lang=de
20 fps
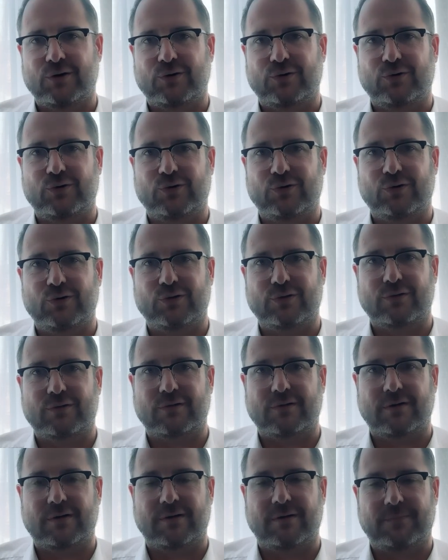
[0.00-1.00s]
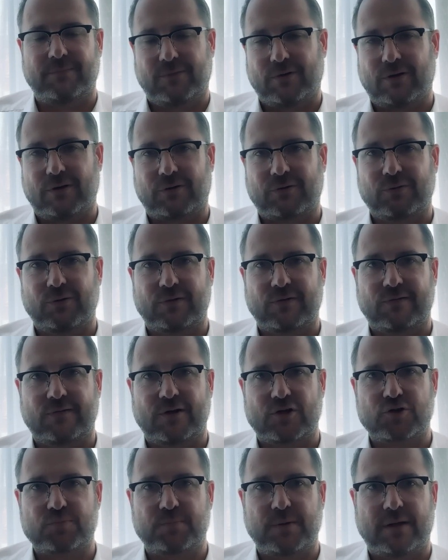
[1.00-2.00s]
und äh, ja, kurze
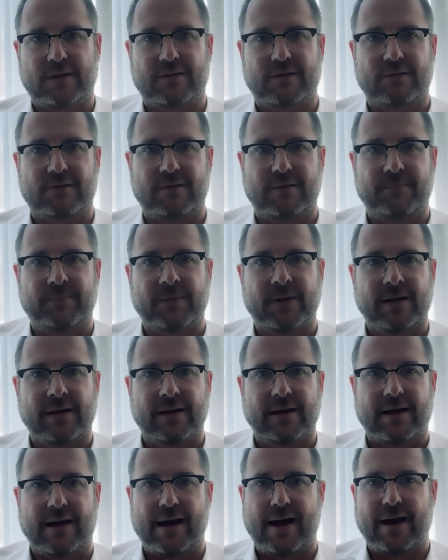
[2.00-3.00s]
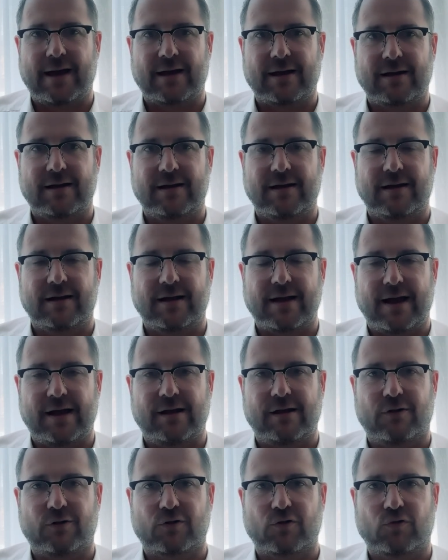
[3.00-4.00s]
Zeit später dann eigentlich
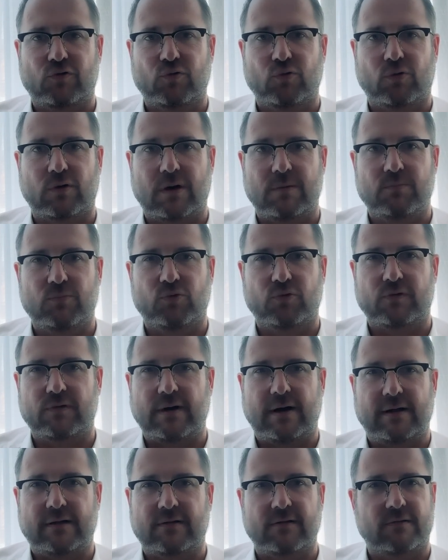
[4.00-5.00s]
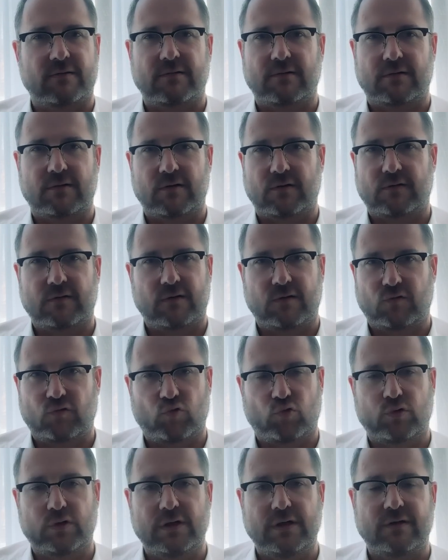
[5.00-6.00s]
kleinlaut zugeben muss, na, dass er das jetzt
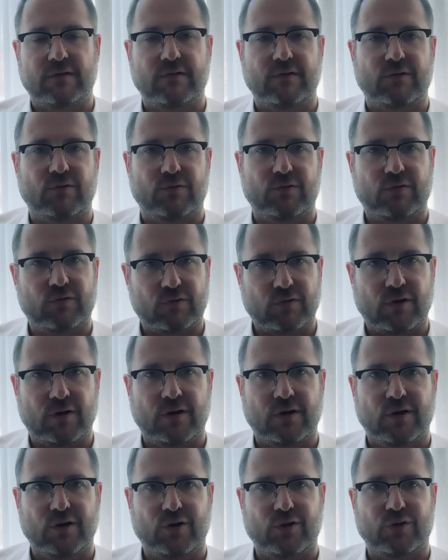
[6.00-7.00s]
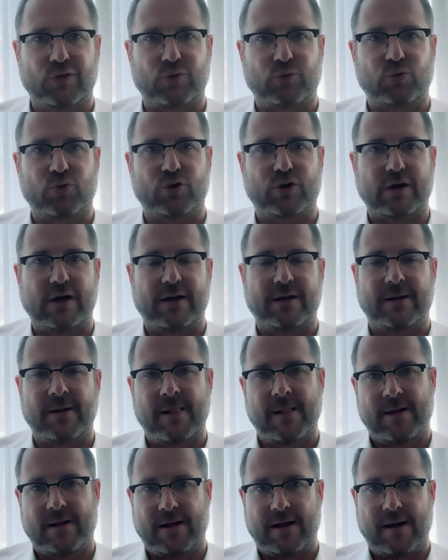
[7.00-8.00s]
so nicht sieht und dass er doch kein
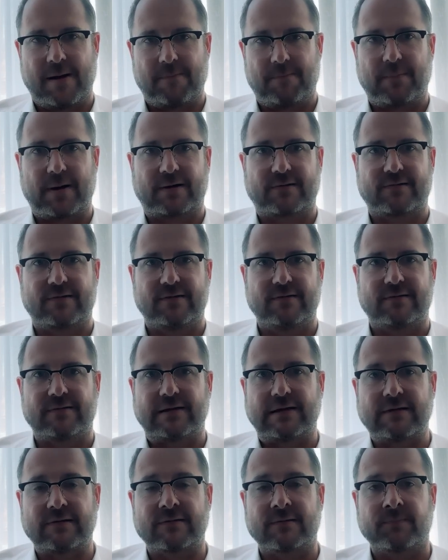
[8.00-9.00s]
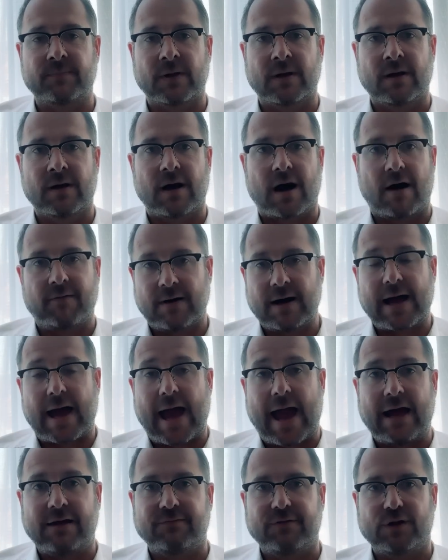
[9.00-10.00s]
Marxist ist. Aber
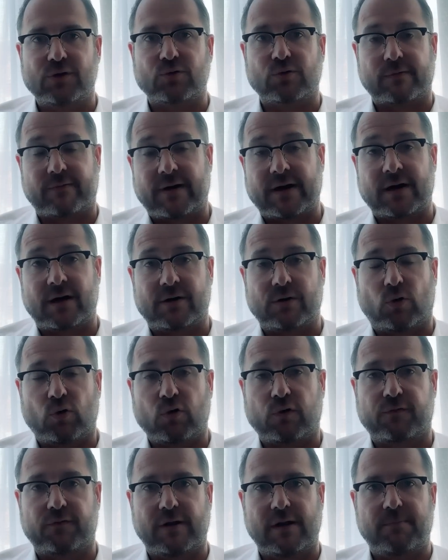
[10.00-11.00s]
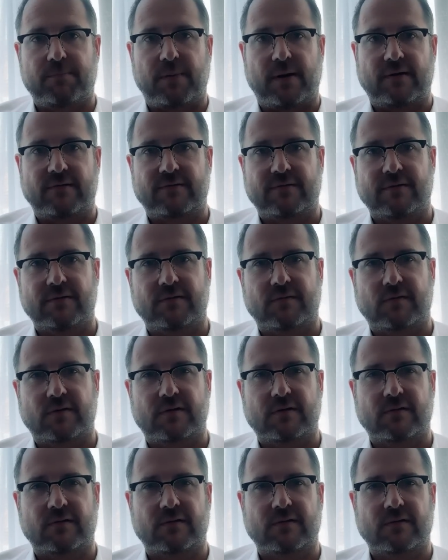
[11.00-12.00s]
ein Video war ja noch viel besser, und zwar,
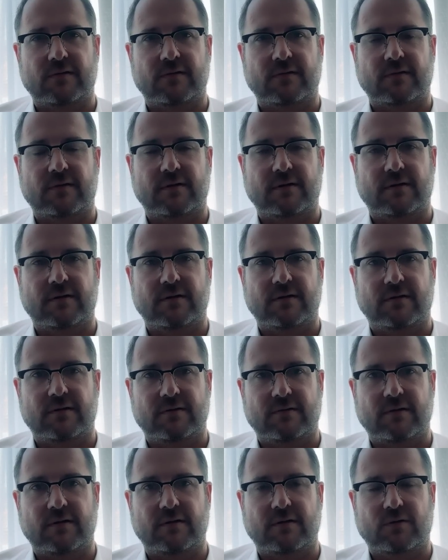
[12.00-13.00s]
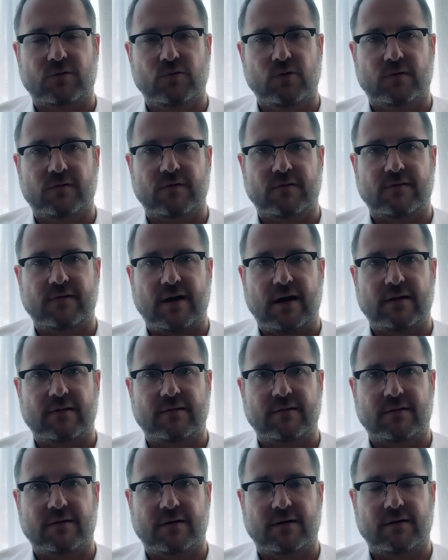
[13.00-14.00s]
dass das äh, seit kurzer
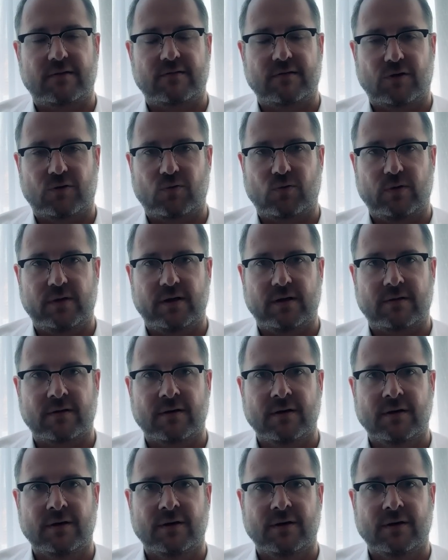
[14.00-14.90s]
Zeit äh, zirkuliert